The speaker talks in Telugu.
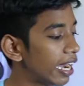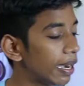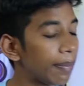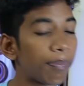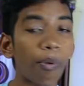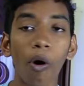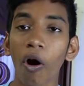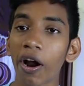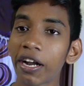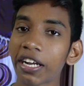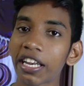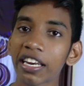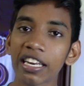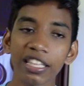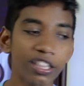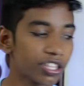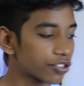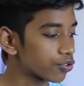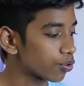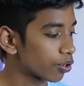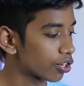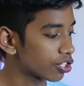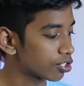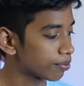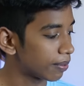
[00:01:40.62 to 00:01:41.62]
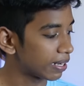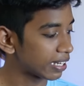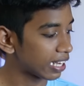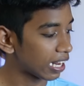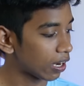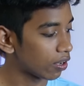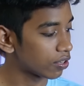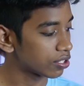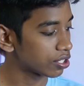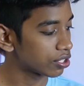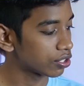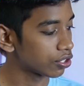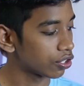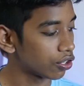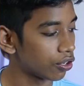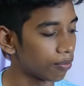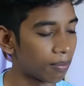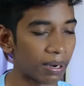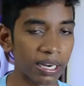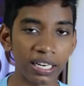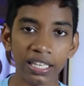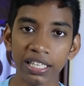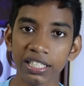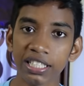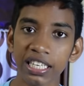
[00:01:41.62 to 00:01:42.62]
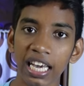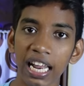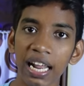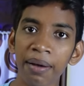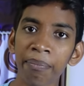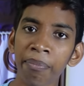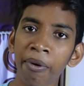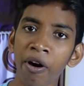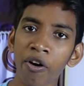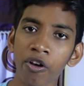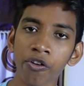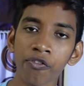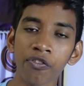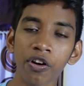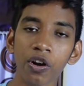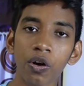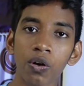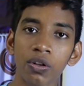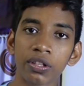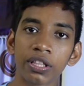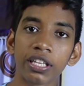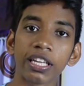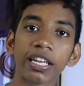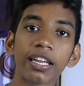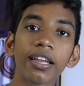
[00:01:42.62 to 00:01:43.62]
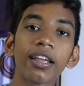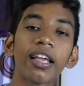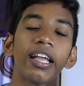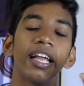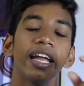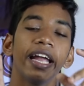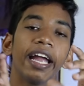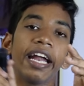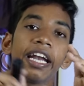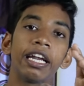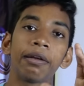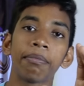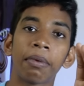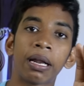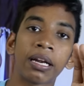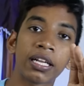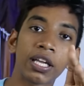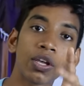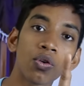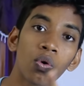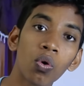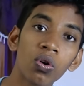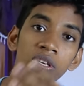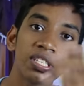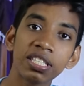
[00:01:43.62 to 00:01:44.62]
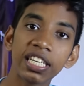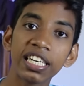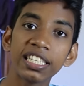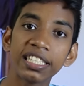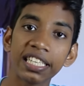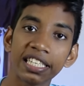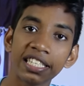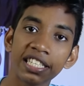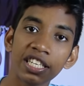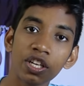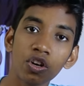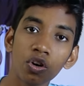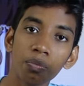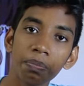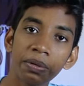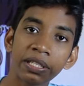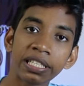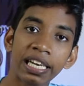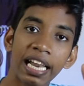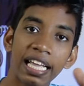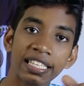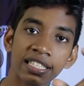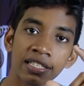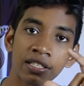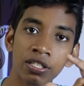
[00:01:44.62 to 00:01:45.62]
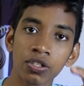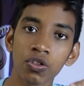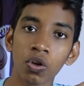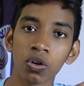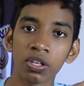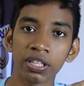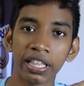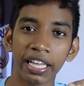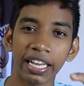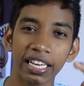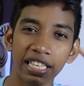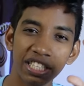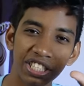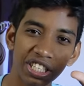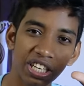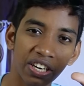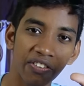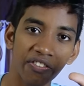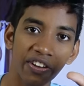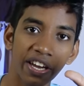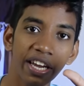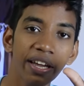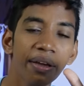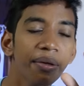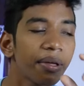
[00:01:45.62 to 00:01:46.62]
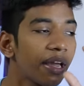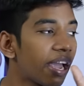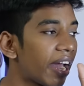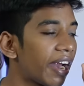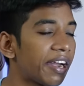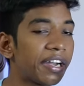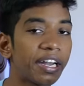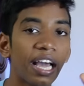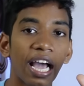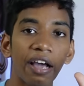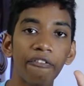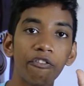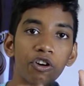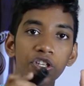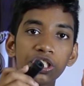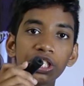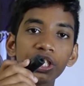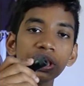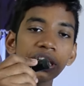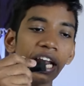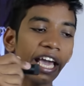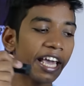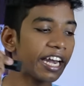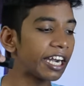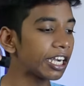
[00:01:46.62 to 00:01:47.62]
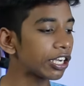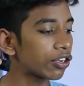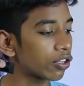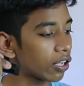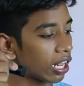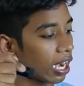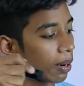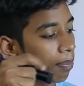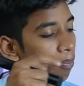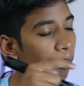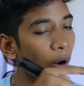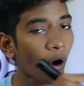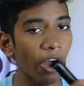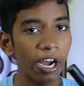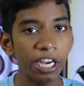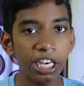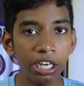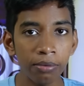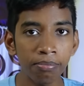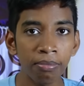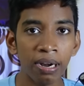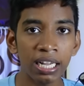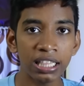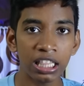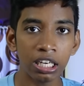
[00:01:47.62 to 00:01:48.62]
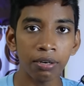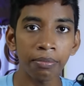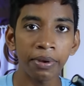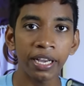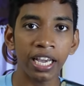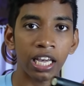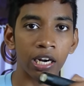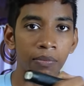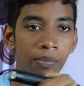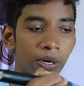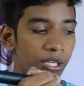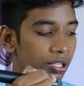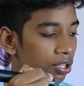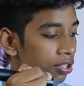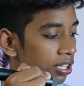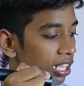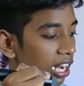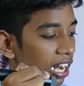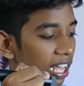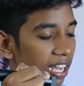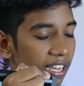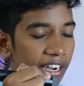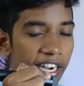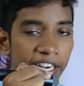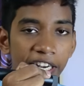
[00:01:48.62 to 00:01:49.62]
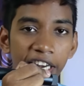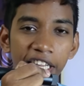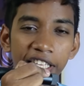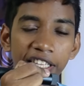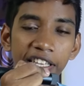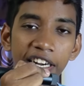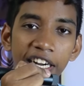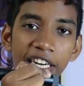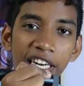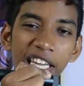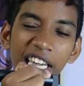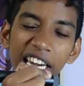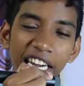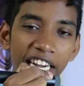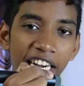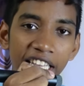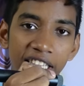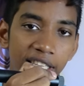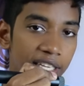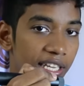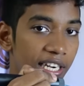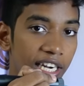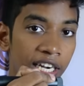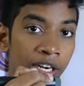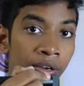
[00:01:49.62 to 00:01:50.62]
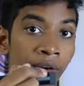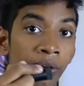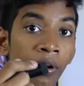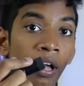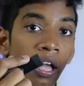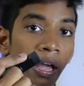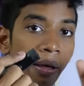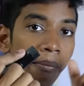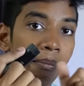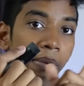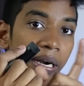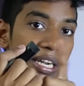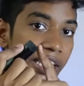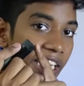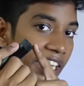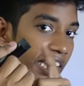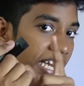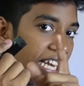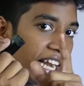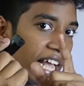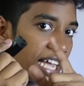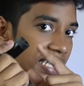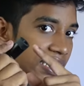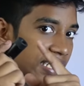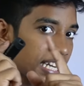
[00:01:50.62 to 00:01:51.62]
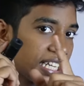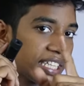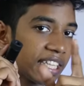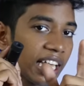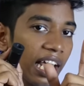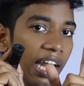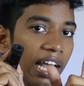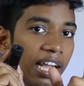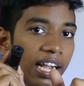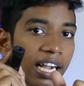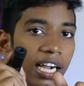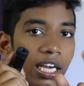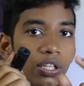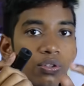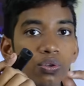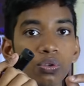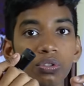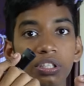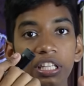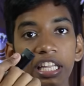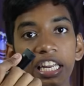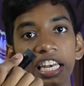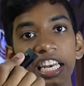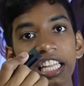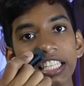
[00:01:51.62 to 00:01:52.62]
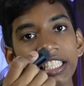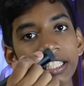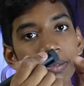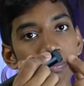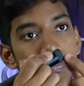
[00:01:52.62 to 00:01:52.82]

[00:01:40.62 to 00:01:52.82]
అండ్ పాయింటర్ అయితే చూడొచ్చు మనకి ఎలా వస్తుందో మనకి చాలా పవర్ఫుల్గా ఉంది అండ్ మనకి రోడ్ సైడ్ సిక్స్టీ రూపీస్ లేజర్స్ దొరుకుతాయి కదా చిన్నవి అండ్ అవి వచ్చి డైరెక్ట్ ఇలా పాయింట్ మాత్రమే కనపడుతుంది ఇలా రెడ్ అయితే రెడ్ గ్రీన్ అయితే గ్రీన్ బట్ ఈ లేజర్ అయితే అలా కాదు దీని నుంచి